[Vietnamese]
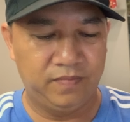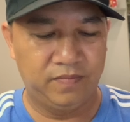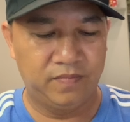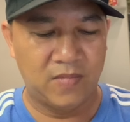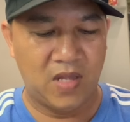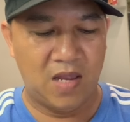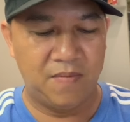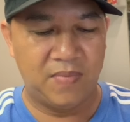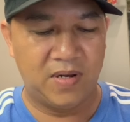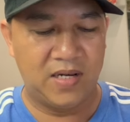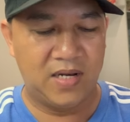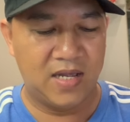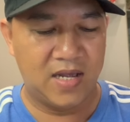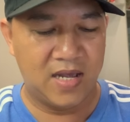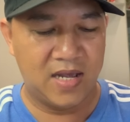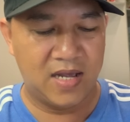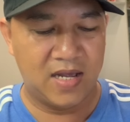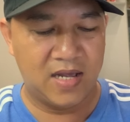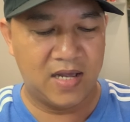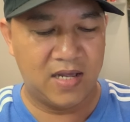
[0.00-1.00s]
để mình
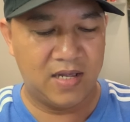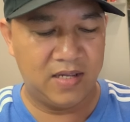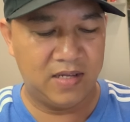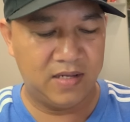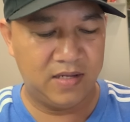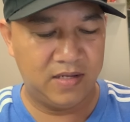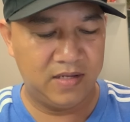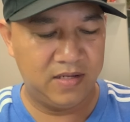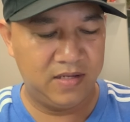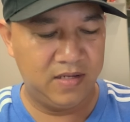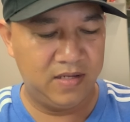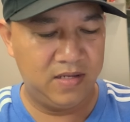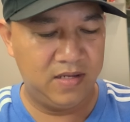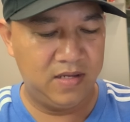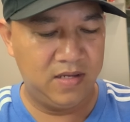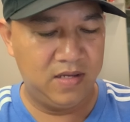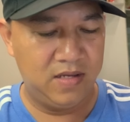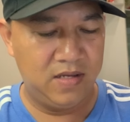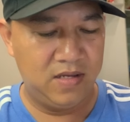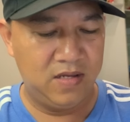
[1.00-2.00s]
à,
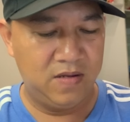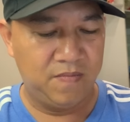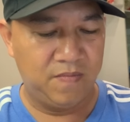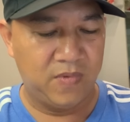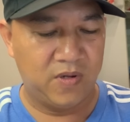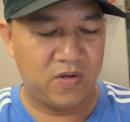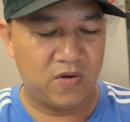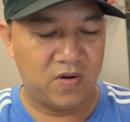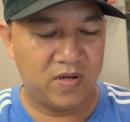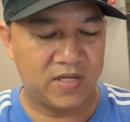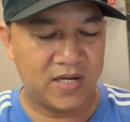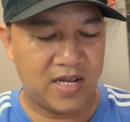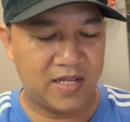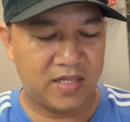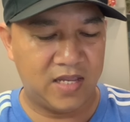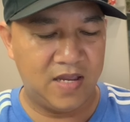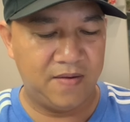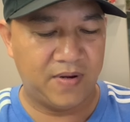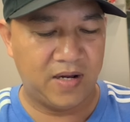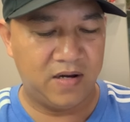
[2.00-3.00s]
mình cho ánh sáng
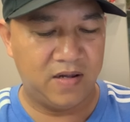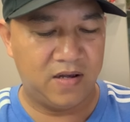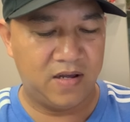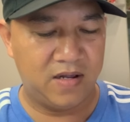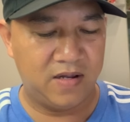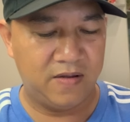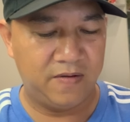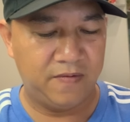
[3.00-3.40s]
thêm cái nữa